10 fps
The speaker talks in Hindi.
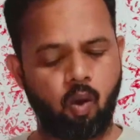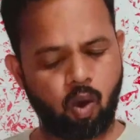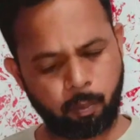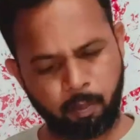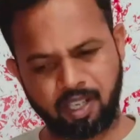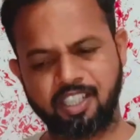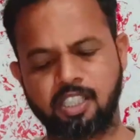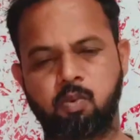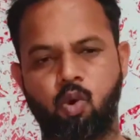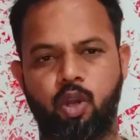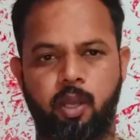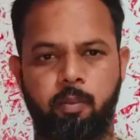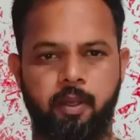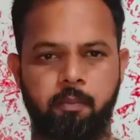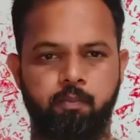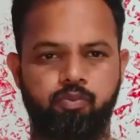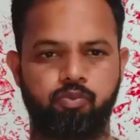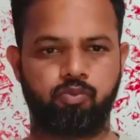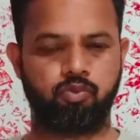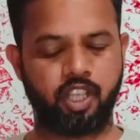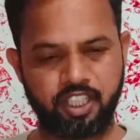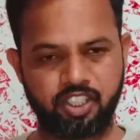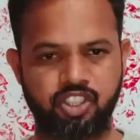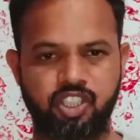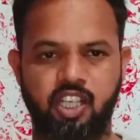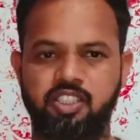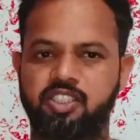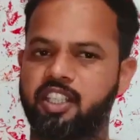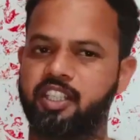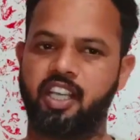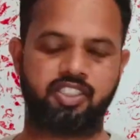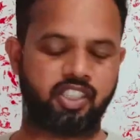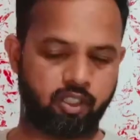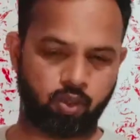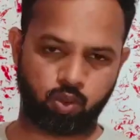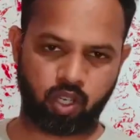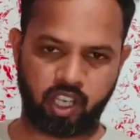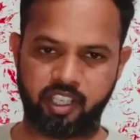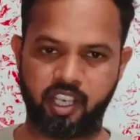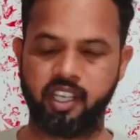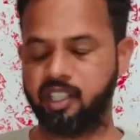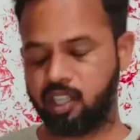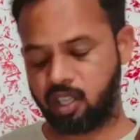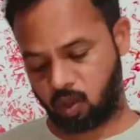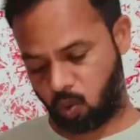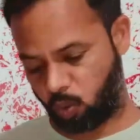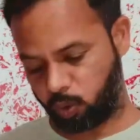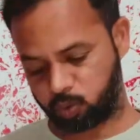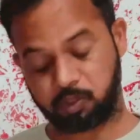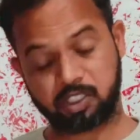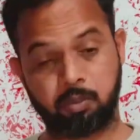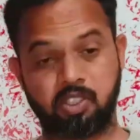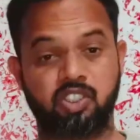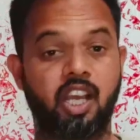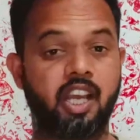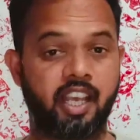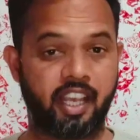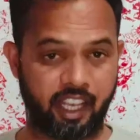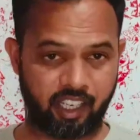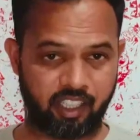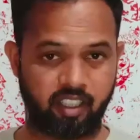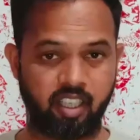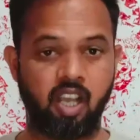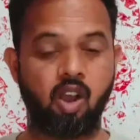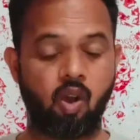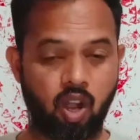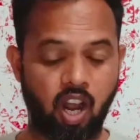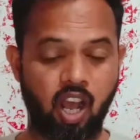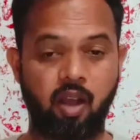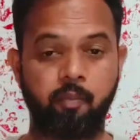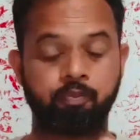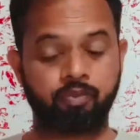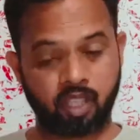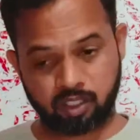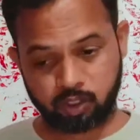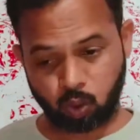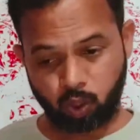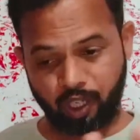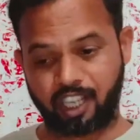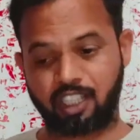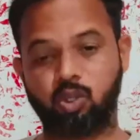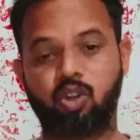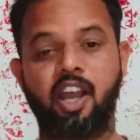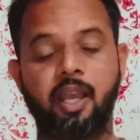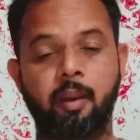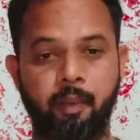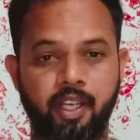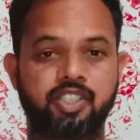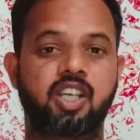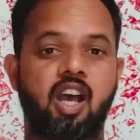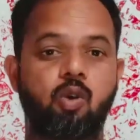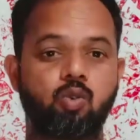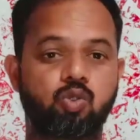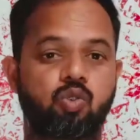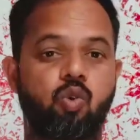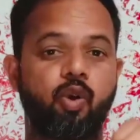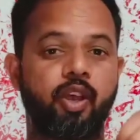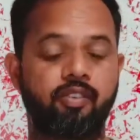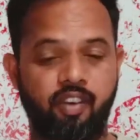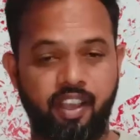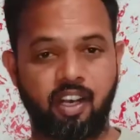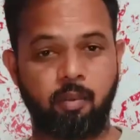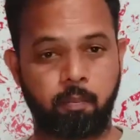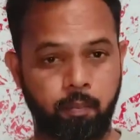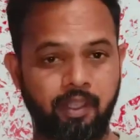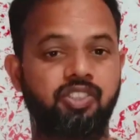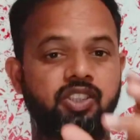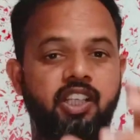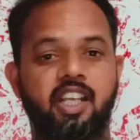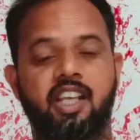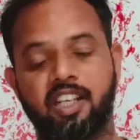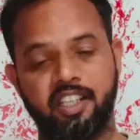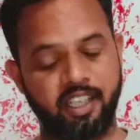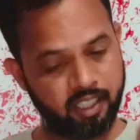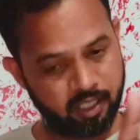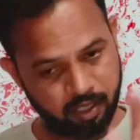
और मल्टी स्पोर्ट ऐप है नई नई चीज़ें आती जा रही हैं जेन्यून तो है ही है कोई उसमें समस्या है नहीं और हाँ जो लेखा जोखा है मैच का उसको एक फाइनल पंच देने के लिए